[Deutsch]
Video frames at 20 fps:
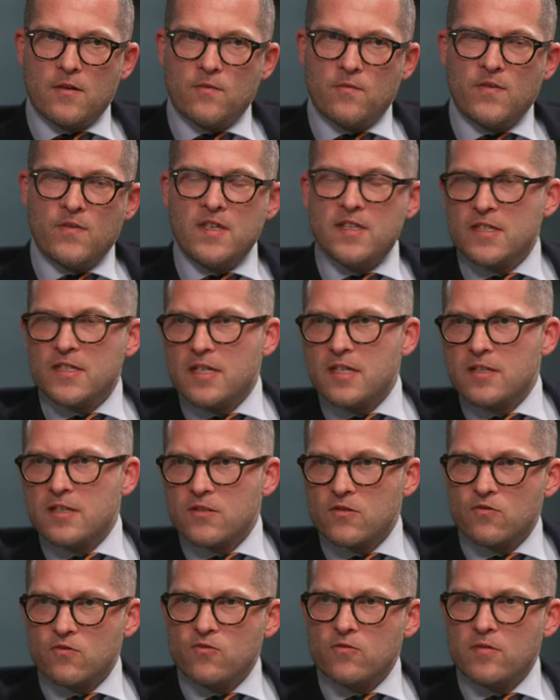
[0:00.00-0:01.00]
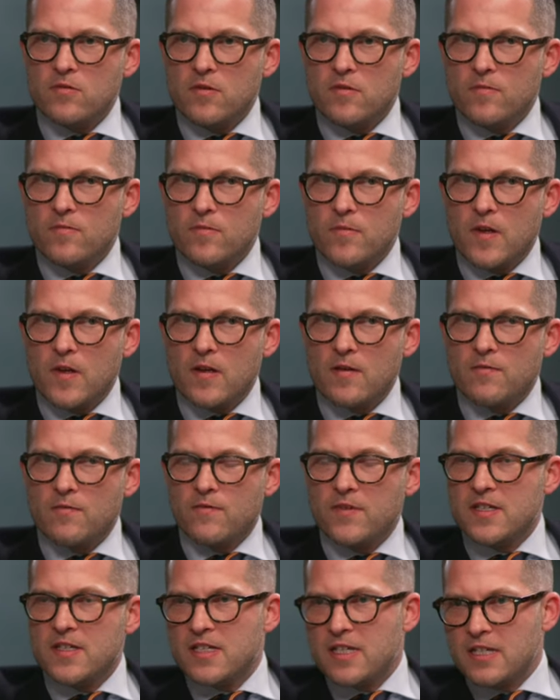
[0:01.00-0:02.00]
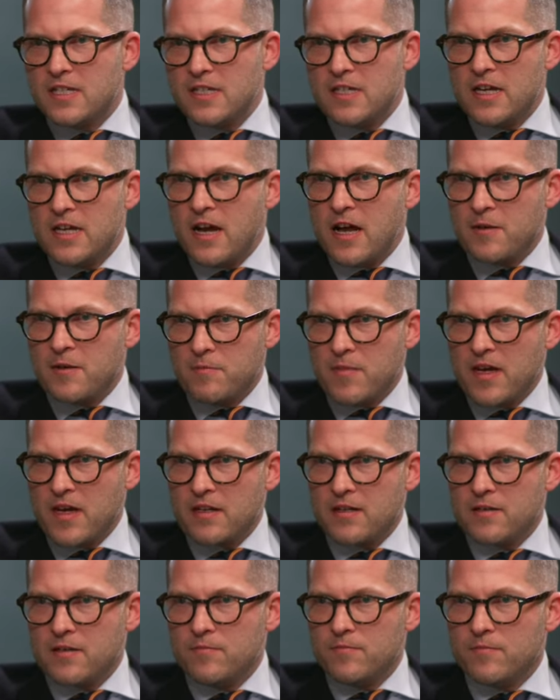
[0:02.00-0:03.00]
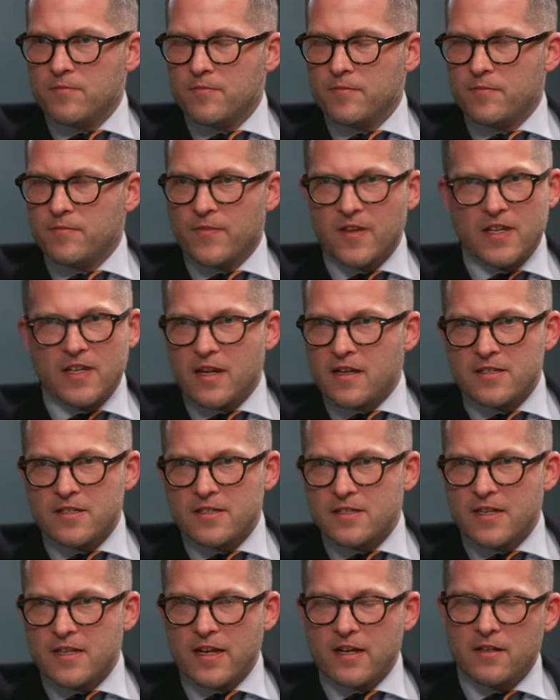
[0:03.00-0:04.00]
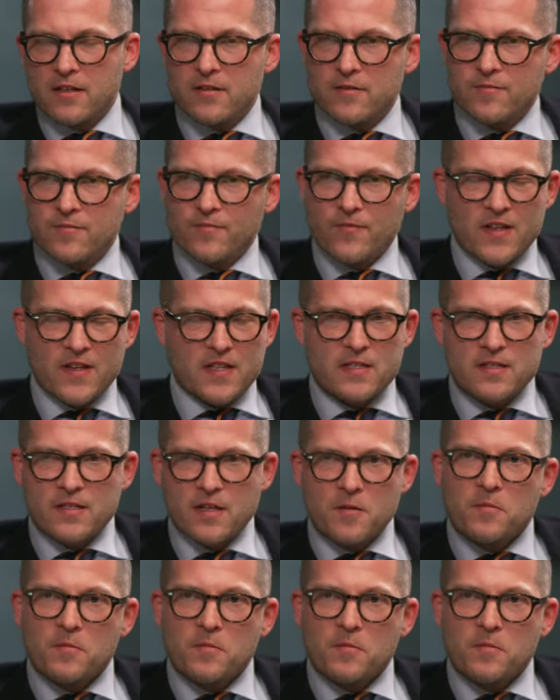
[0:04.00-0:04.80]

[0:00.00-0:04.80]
Wie siehst du, wie seht ihr Anne-Marie, wenn ihr an sie denkt? Was ist